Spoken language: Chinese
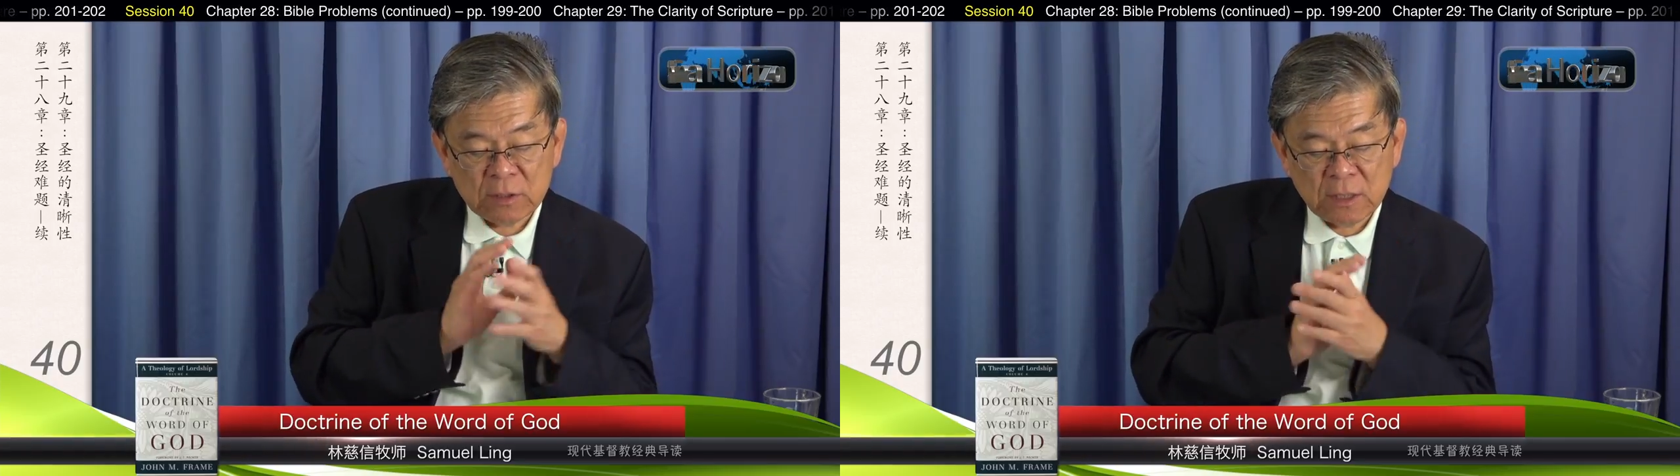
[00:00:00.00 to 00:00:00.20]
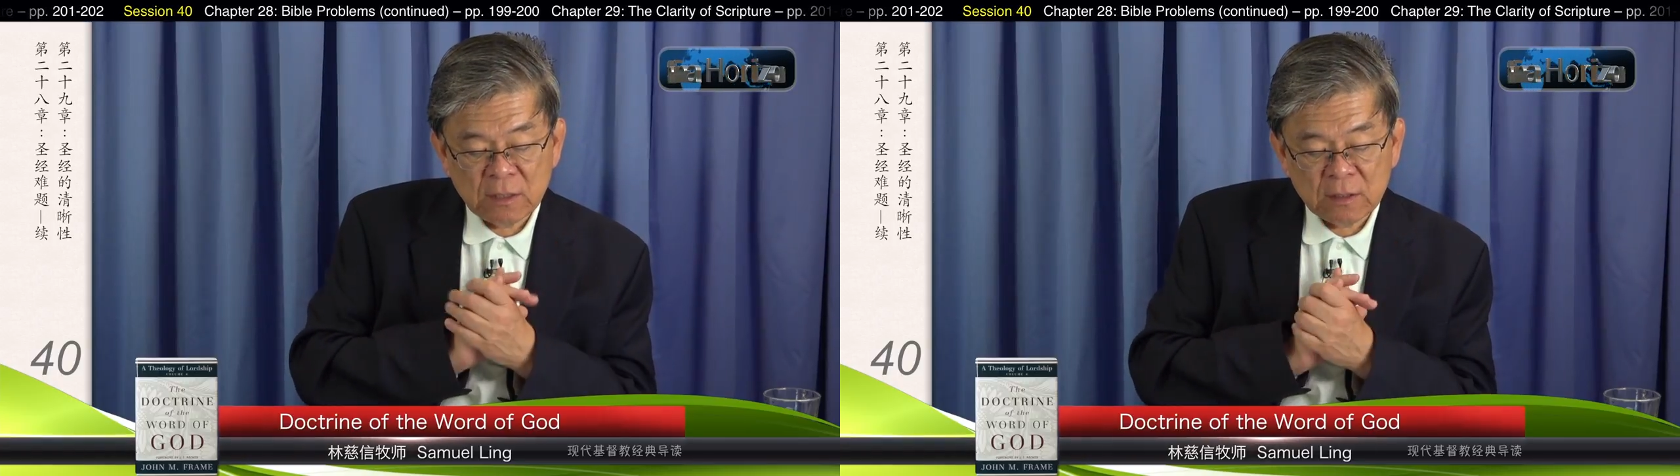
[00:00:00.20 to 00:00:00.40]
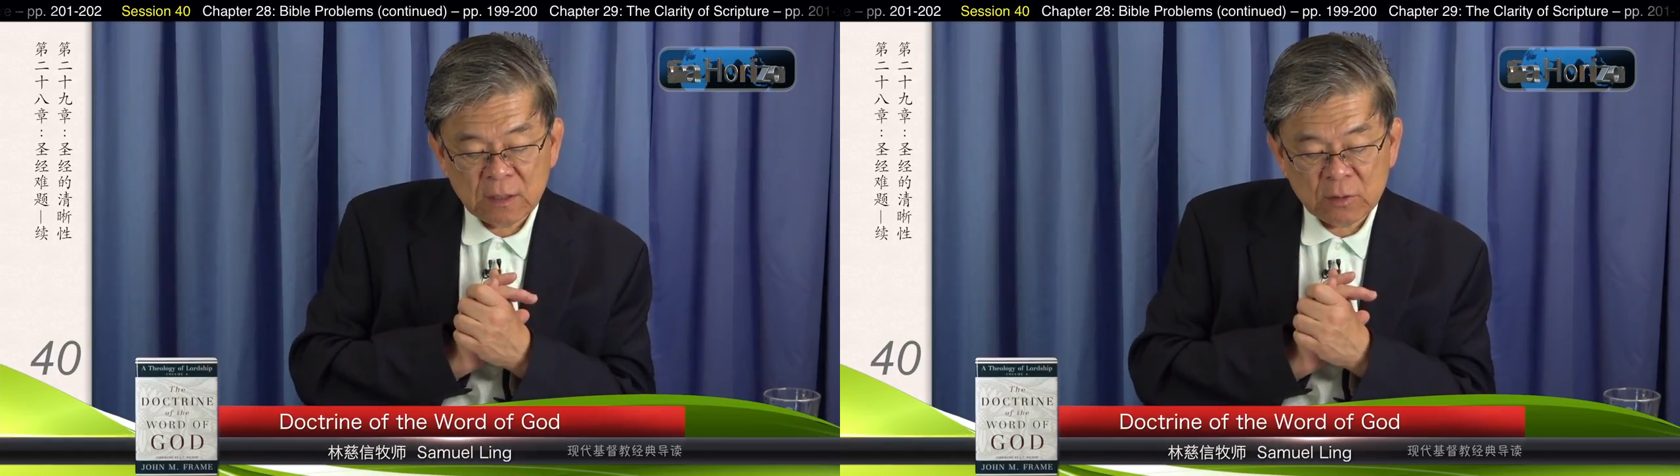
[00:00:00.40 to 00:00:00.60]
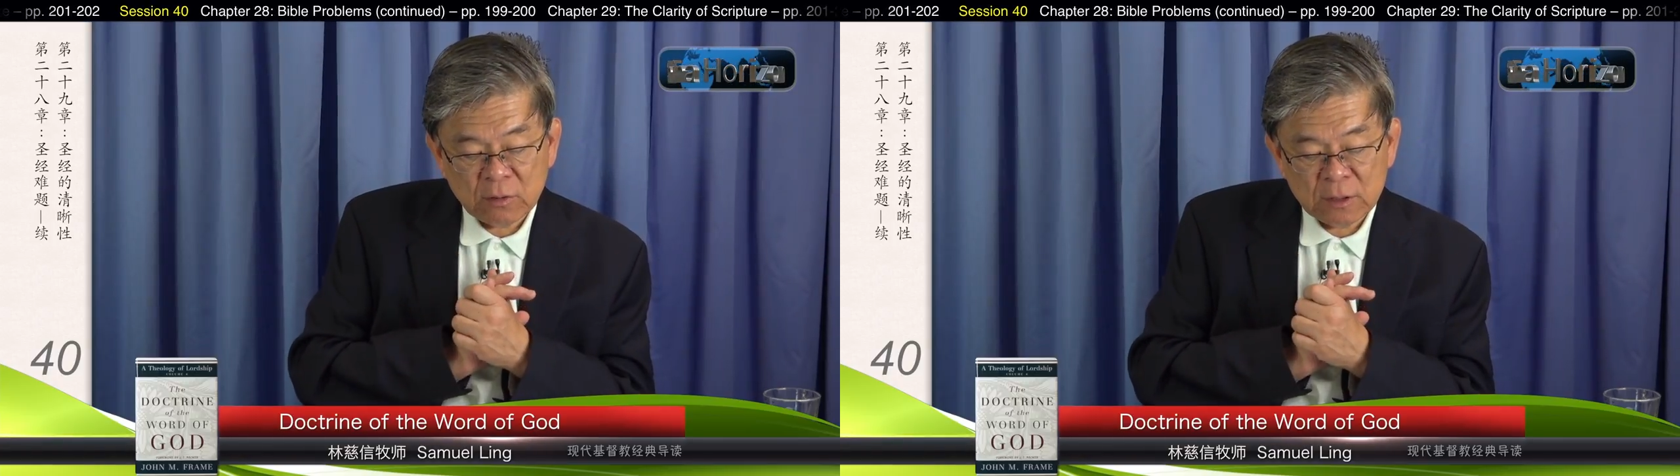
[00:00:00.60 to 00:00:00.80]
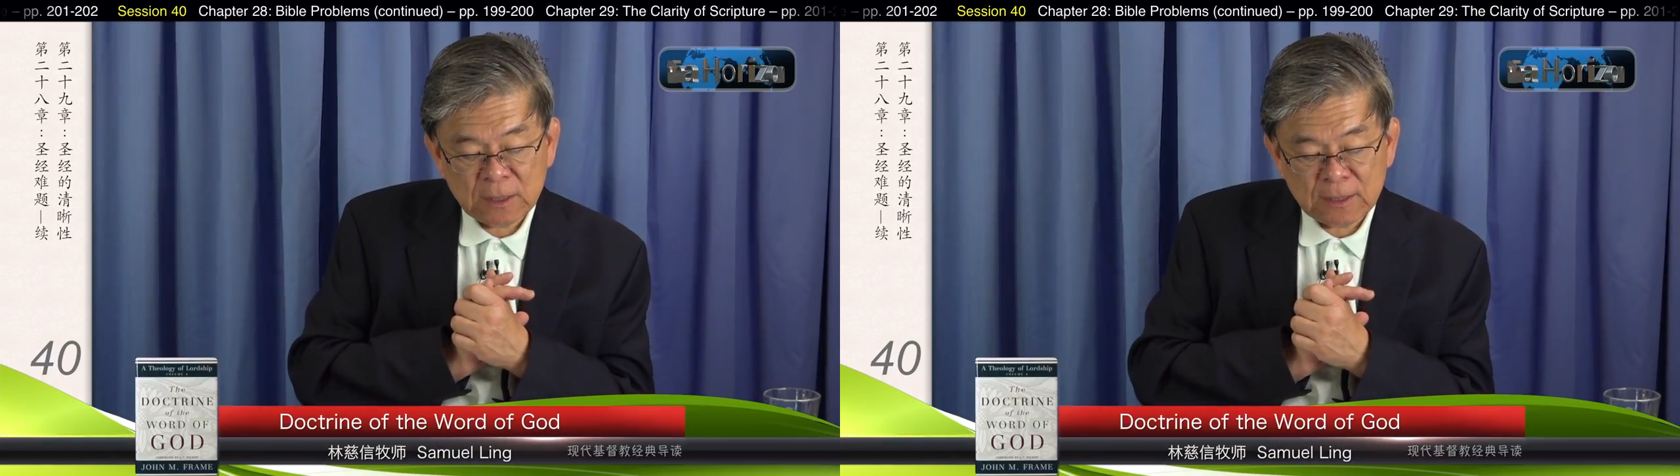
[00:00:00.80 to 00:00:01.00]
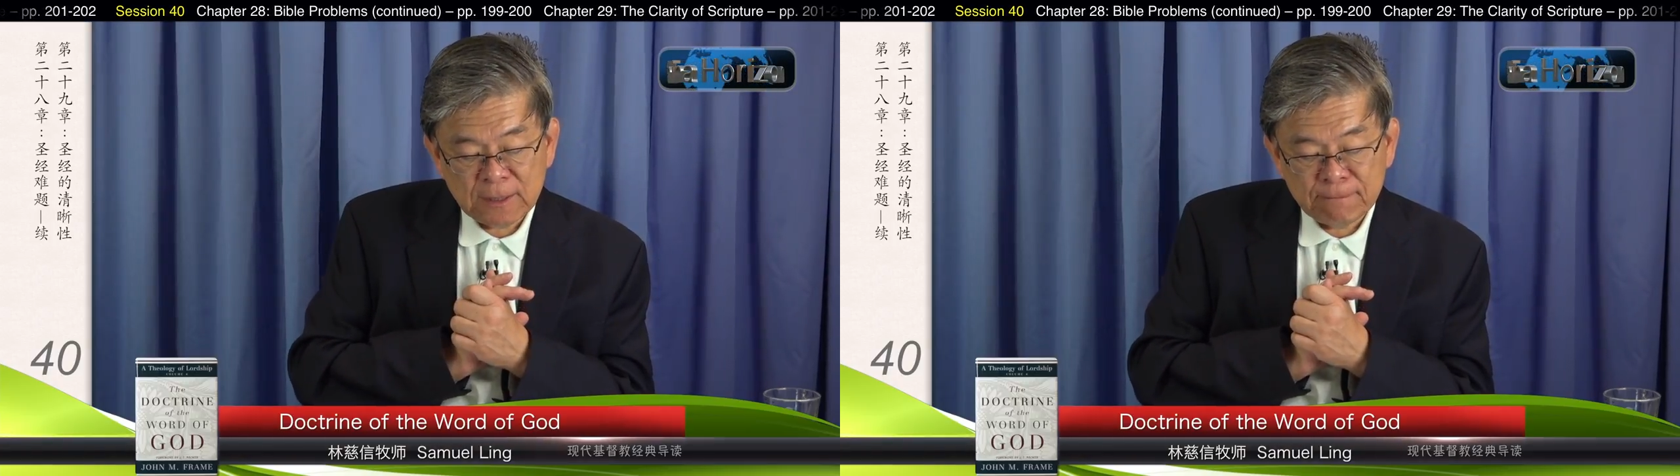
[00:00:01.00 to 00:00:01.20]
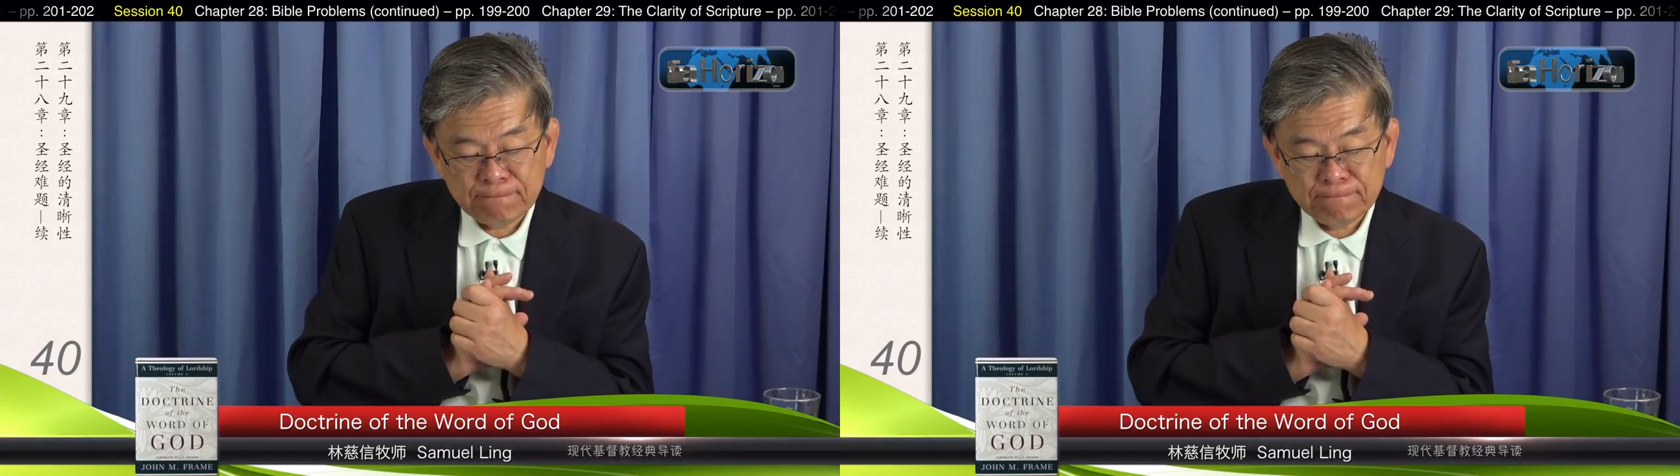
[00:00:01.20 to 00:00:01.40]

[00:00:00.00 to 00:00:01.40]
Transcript: 经的作者呢？